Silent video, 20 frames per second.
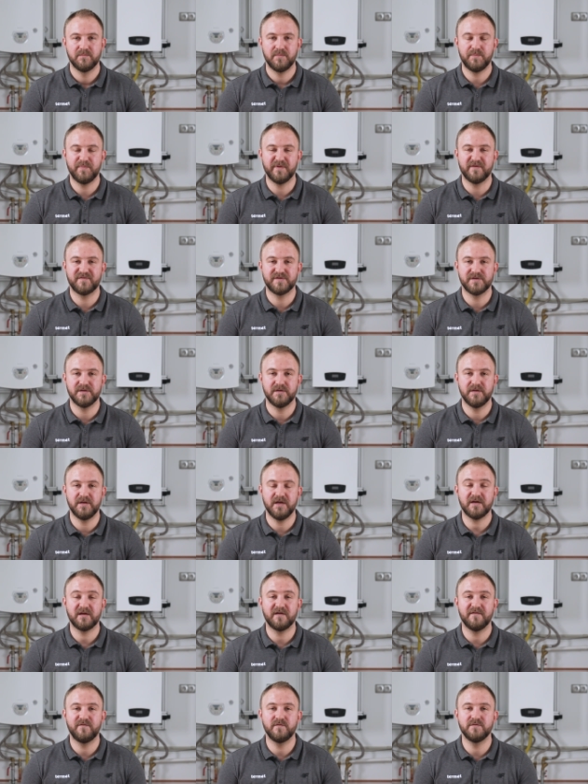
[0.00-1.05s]
Po pierwsze,
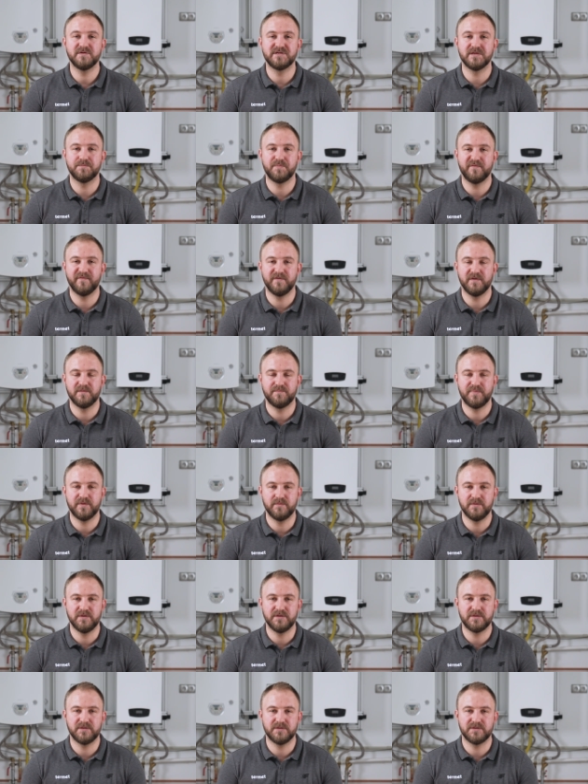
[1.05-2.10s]
jakie funkcje powinien
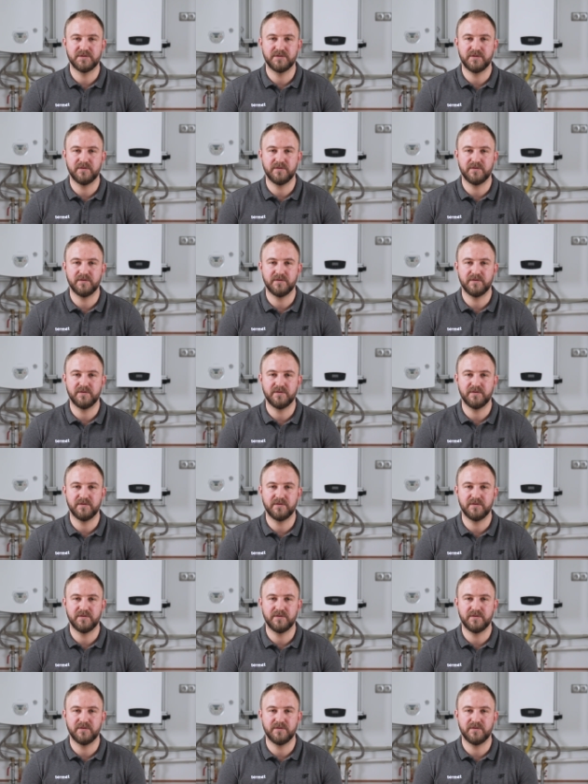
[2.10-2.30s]
pełnić nasz